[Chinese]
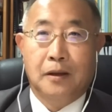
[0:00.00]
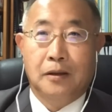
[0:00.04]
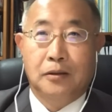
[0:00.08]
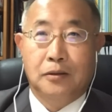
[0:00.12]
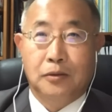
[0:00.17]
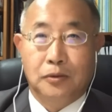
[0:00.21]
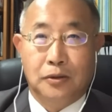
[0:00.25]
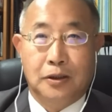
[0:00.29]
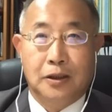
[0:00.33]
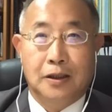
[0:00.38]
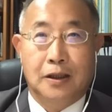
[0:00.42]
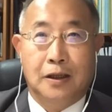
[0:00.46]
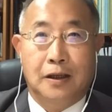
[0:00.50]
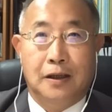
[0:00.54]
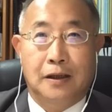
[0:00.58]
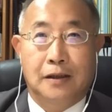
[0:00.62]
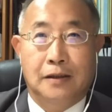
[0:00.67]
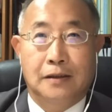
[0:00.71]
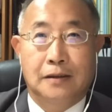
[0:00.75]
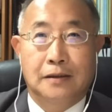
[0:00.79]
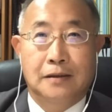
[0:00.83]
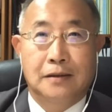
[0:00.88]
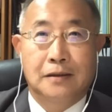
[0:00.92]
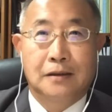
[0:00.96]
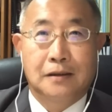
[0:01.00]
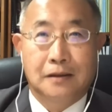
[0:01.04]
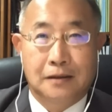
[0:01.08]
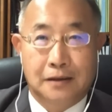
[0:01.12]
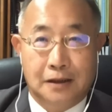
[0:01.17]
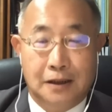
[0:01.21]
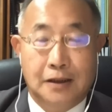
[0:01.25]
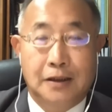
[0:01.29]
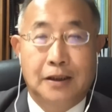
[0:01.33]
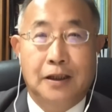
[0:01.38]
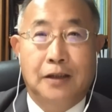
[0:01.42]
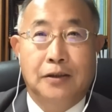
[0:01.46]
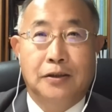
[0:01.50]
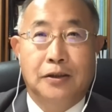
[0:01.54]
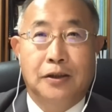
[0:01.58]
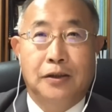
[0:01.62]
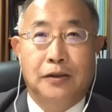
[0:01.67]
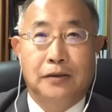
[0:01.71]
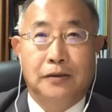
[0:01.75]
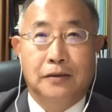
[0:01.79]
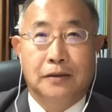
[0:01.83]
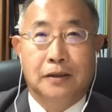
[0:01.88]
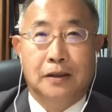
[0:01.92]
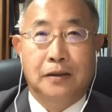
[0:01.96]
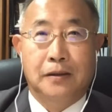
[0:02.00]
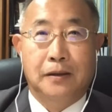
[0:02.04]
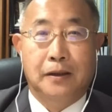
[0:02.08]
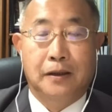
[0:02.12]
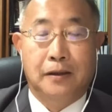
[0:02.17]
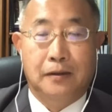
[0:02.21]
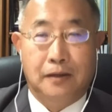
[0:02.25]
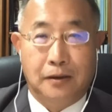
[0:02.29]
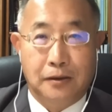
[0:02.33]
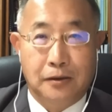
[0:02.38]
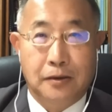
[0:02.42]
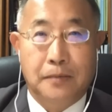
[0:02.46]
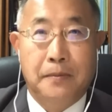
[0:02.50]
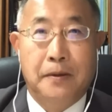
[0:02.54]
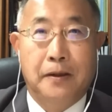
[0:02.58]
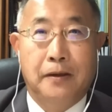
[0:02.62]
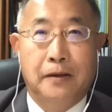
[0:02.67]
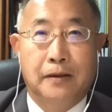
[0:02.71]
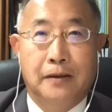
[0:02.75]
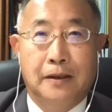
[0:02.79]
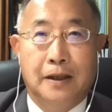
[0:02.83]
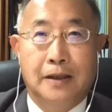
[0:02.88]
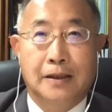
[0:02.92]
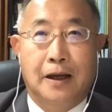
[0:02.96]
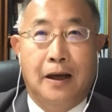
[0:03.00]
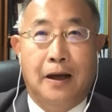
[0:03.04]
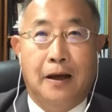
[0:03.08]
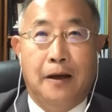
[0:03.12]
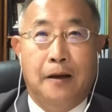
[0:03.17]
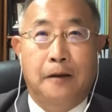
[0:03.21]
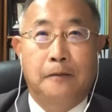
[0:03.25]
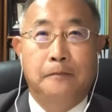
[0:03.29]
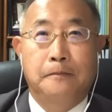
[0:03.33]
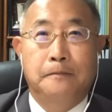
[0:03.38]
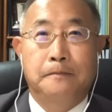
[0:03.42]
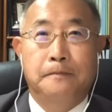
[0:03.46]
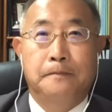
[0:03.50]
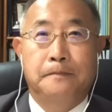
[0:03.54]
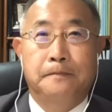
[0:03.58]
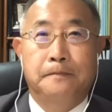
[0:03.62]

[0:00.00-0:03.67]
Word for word: 主持人、金教授、各位观众朋友，大家好。